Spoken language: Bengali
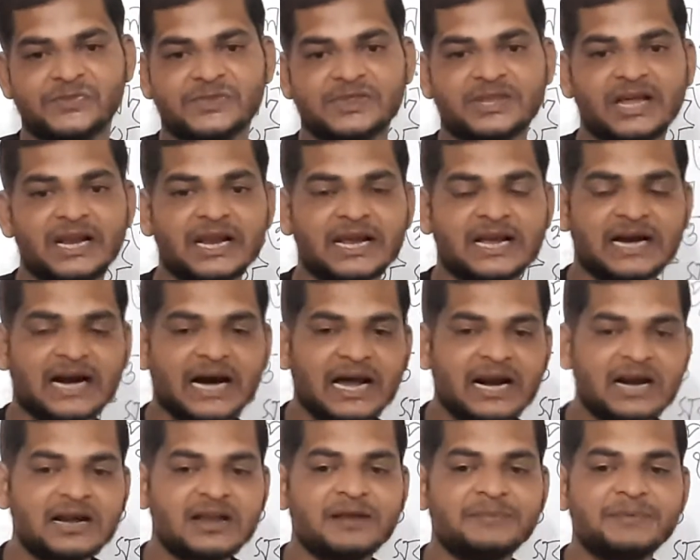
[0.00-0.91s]
তাহলে
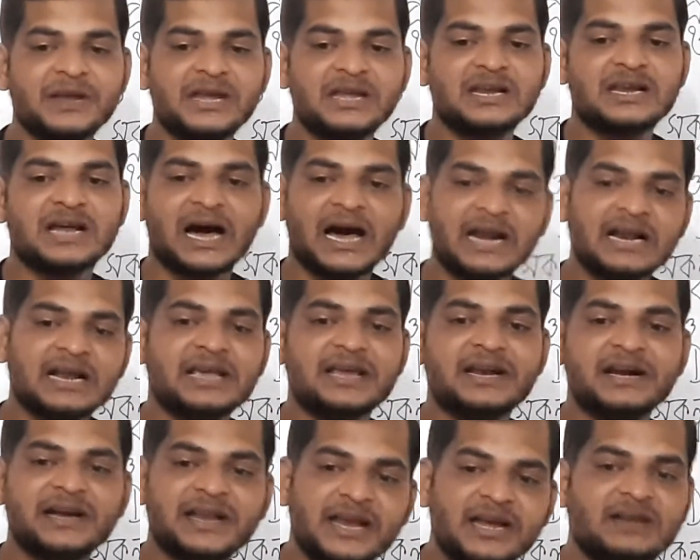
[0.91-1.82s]
কার ডেবিট কার
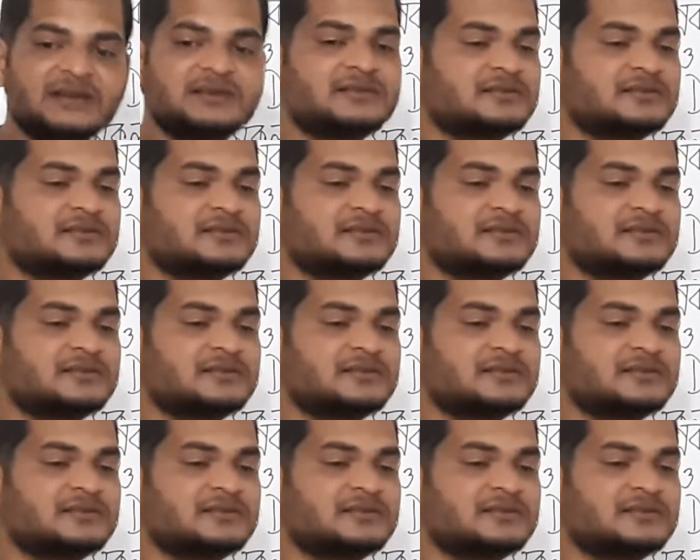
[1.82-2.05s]
ক্রেডিট